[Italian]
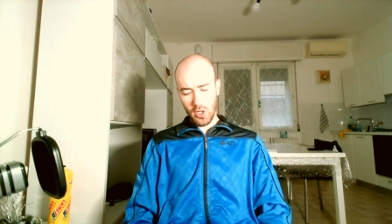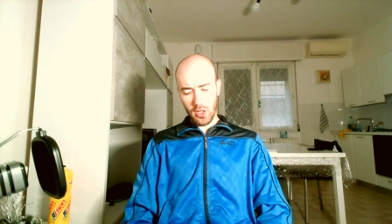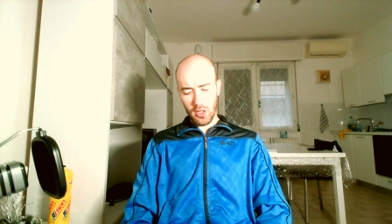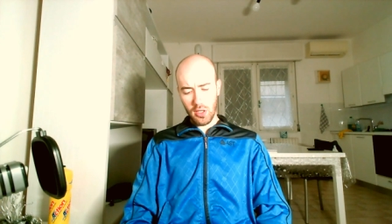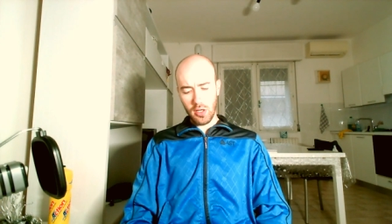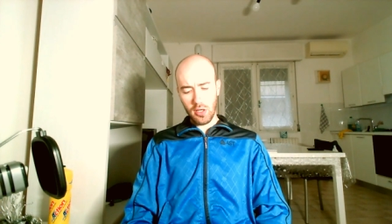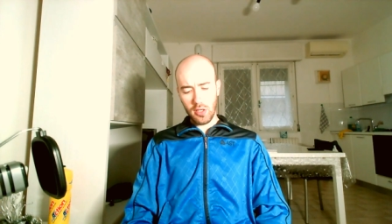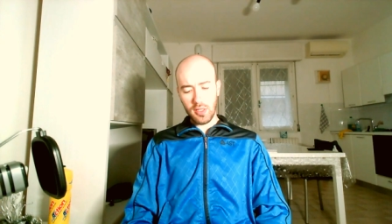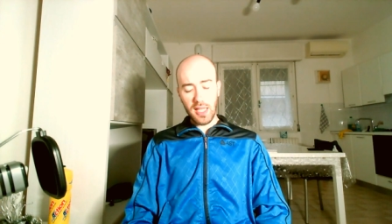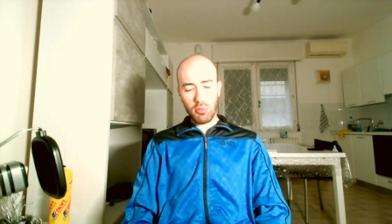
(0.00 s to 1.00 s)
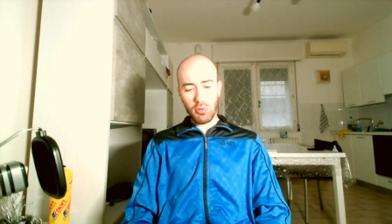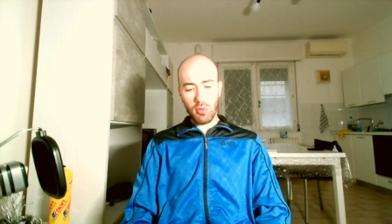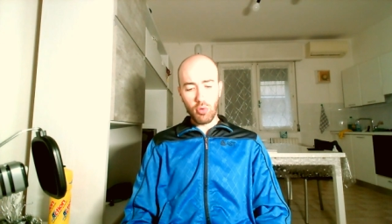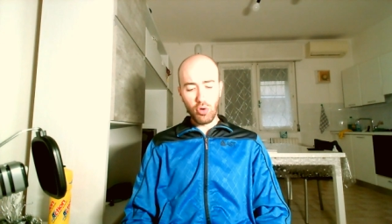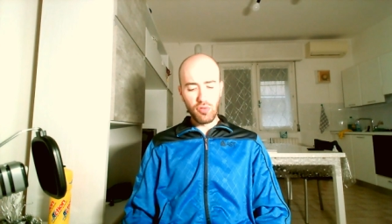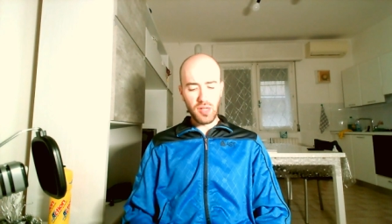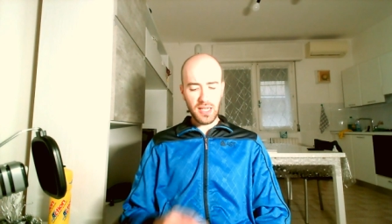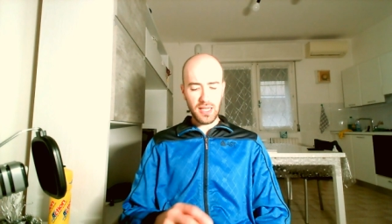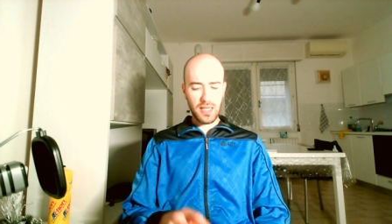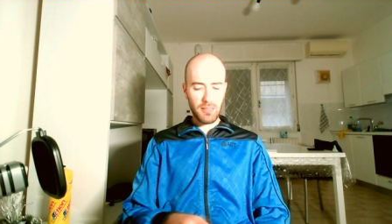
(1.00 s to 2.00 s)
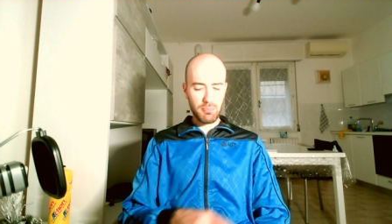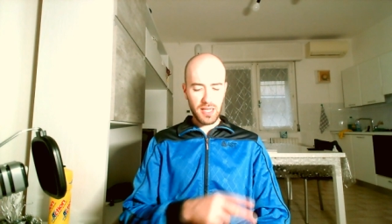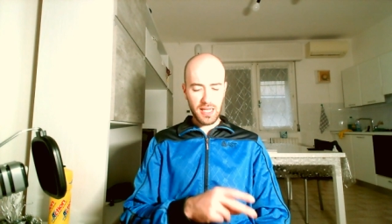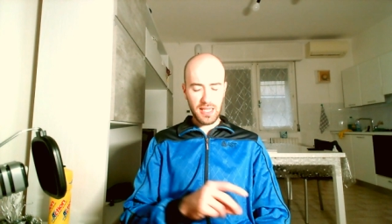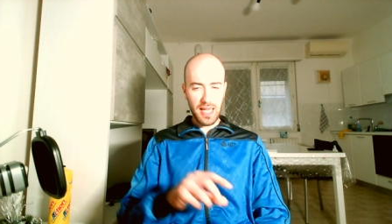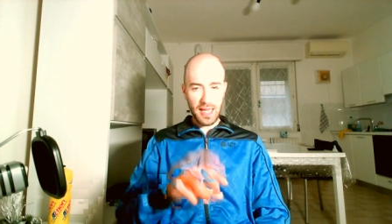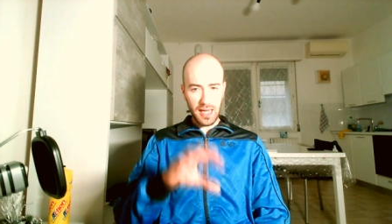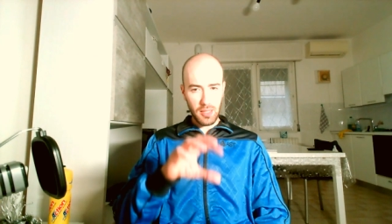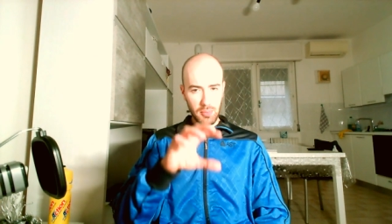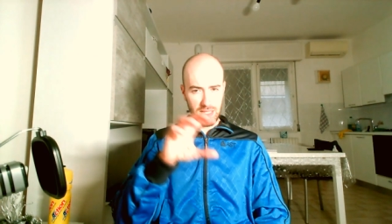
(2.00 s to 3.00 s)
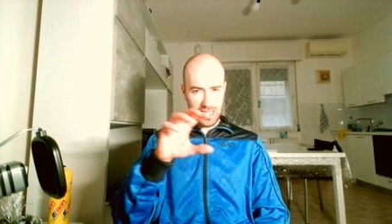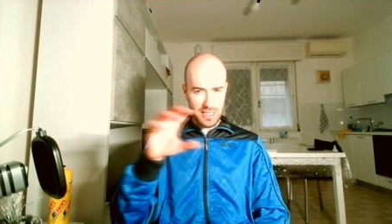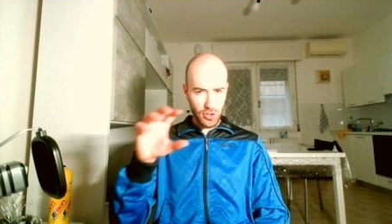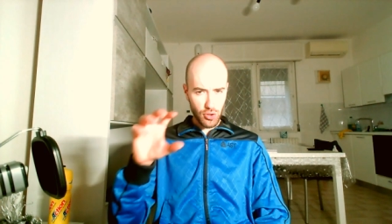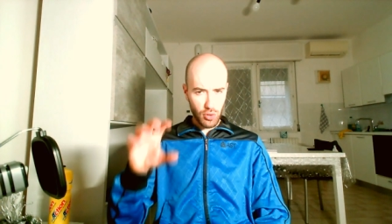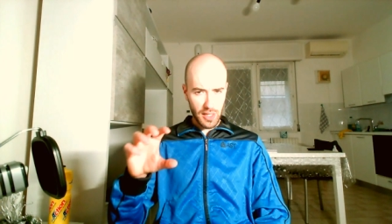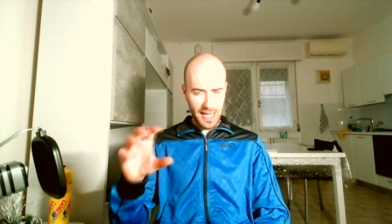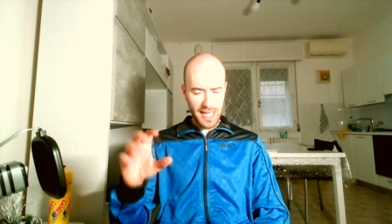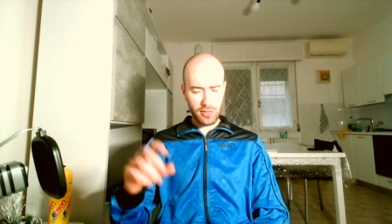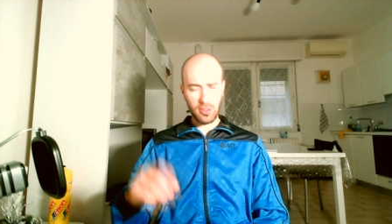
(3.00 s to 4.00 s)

eh, Deadpool e Wolverine, che per carità è anche abbastanza scollegato